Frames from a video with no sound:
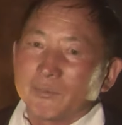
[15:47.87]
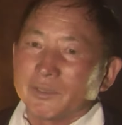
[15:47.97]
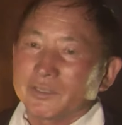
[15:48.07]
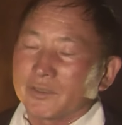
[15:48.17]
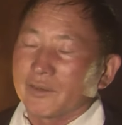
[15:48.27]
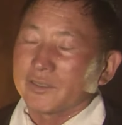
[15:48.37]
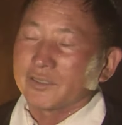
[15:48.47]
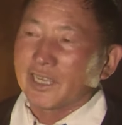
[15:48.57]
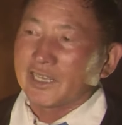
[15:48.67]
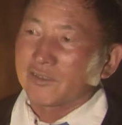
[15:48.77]
Mình sẽ
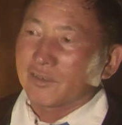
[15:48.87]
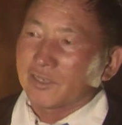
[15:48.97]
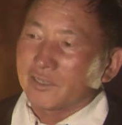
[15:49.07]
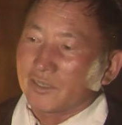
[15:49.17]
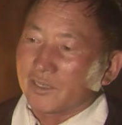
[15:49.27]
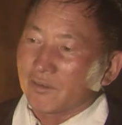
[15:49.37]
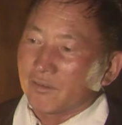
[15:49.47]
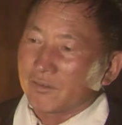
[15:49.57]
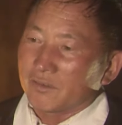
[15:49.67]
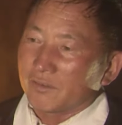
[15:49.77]
dạy cho cái
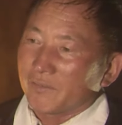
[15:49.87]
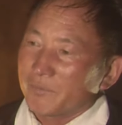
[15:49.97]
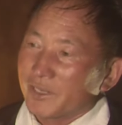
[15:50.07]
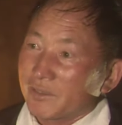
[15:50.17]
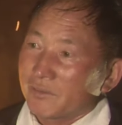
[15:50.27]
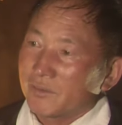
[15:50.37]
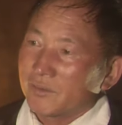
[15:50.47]
con nó mới biết đấy.